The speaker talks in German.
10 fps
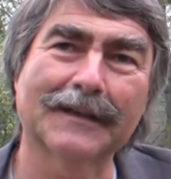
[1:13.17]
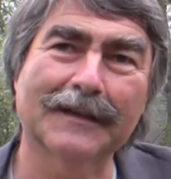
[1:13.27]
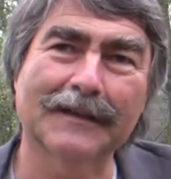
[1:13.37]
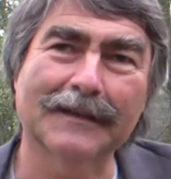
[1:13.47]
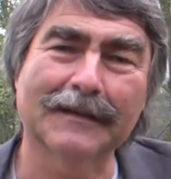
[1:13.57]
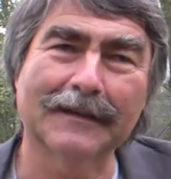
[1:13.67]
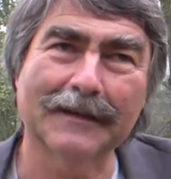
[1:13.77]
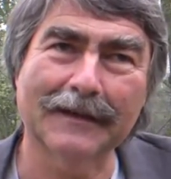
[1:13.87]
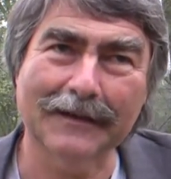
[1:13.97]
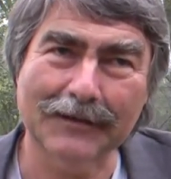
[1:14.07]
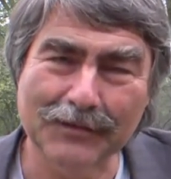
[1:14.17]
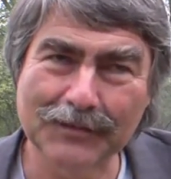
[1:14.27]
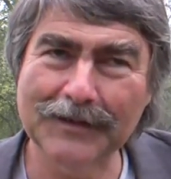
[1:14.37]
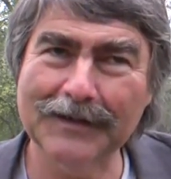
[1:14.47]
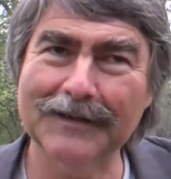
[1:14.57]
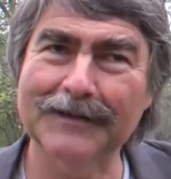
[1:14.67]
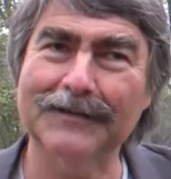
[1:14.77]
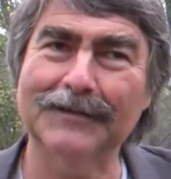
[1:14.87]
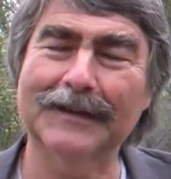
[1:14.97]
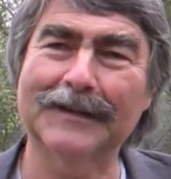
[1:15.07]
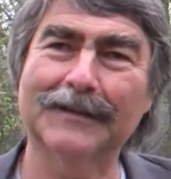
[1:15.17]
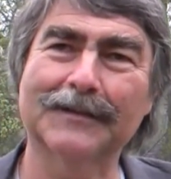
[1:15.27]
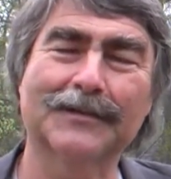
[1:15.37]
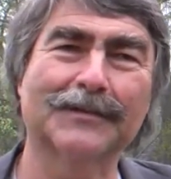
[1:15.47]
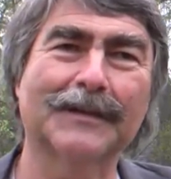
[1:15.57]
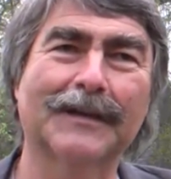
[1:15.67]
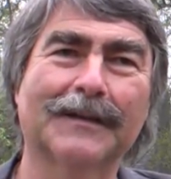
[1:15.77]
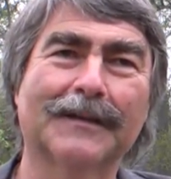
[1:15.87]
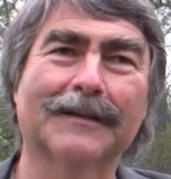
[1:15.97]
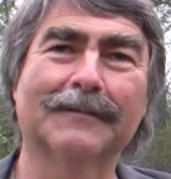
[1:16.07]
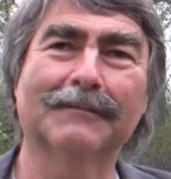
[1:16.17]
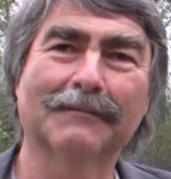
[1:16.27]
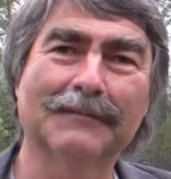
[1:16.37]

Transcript: äh, Hunde, also lernen die sozialen äh,